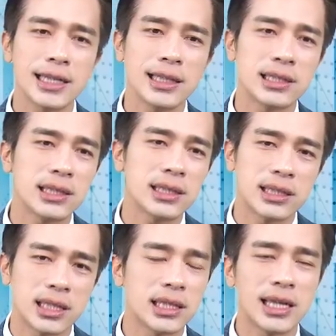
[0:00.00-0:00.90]
一下之
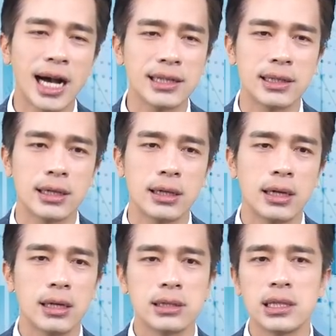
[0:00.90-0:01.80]
其他的呢？
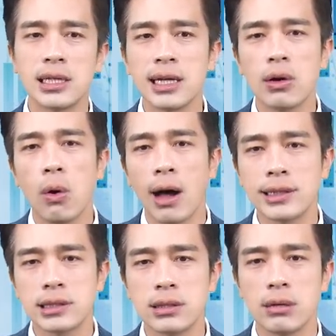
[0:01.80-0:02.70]
其他的华
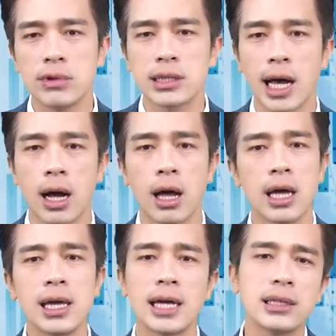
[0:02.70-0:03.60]
子有没有
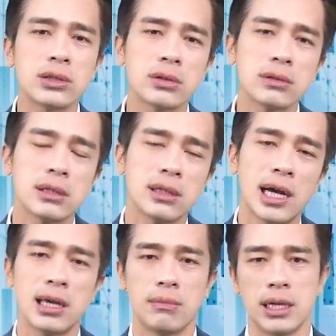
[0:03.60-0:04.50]
涨？AI 在修正，
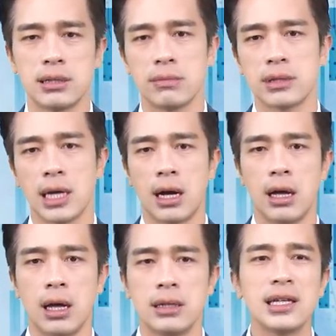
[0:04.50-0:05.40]
它也没什么涨。
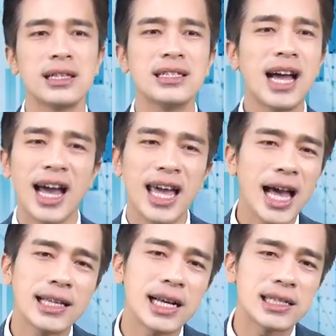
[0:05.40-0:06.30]
那人家
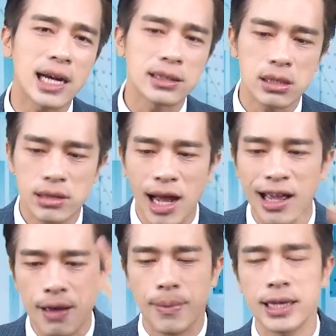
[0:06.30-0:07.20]
AI 在涨的时候，它
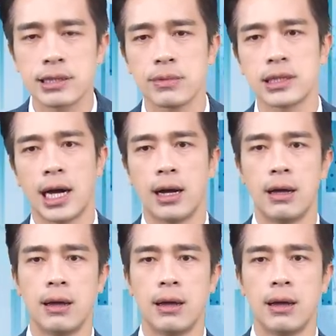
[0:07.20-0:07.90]
也没什么涨。